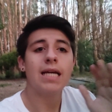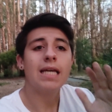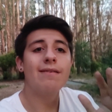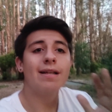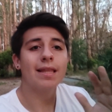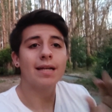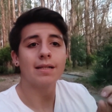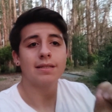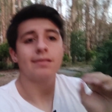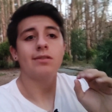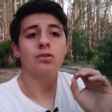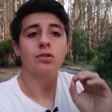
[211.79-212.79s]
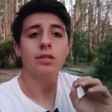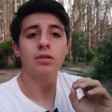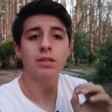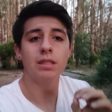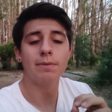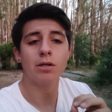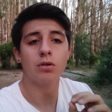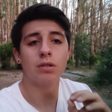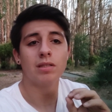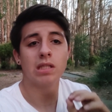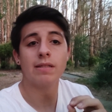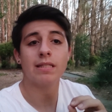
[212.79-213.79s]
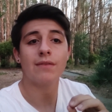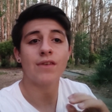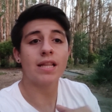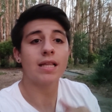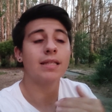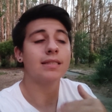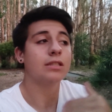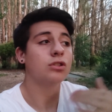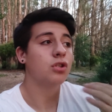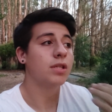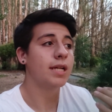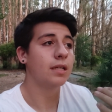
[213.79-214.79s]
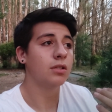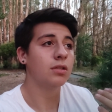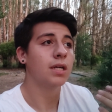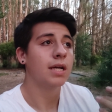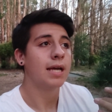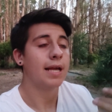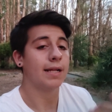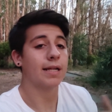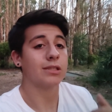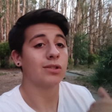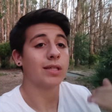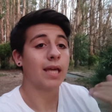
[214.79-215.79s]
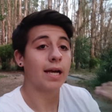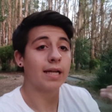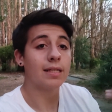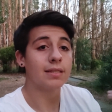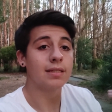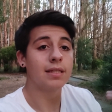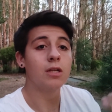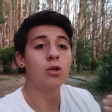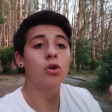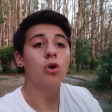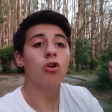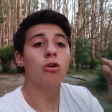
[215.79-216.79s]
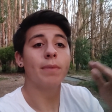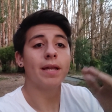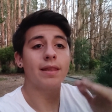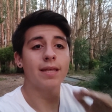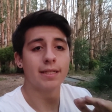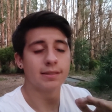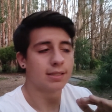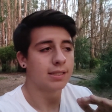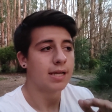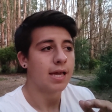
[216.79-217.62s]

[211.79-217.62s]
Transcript: iba a estar en el descenso sí o sí, pero se iba a salvar el descenso directo en caso de que ganasen y Colo Colo perdiese.